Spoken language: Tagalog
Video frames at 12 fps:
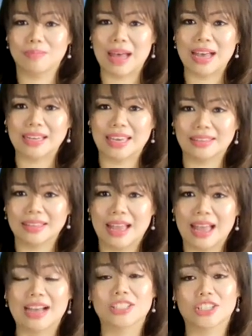bakit
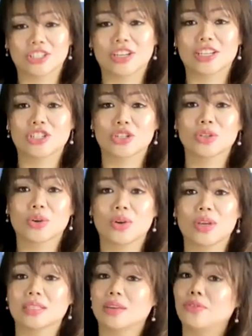ang suggestion ko
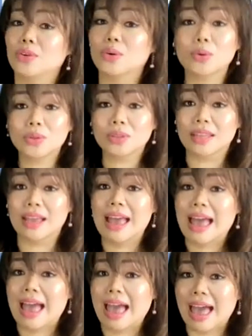is if you could
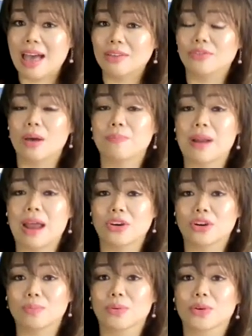have a
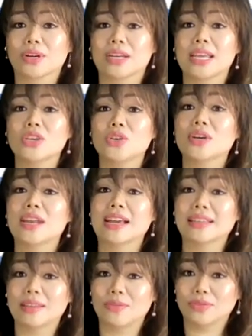prior boarding, yung
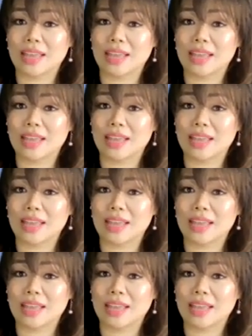negative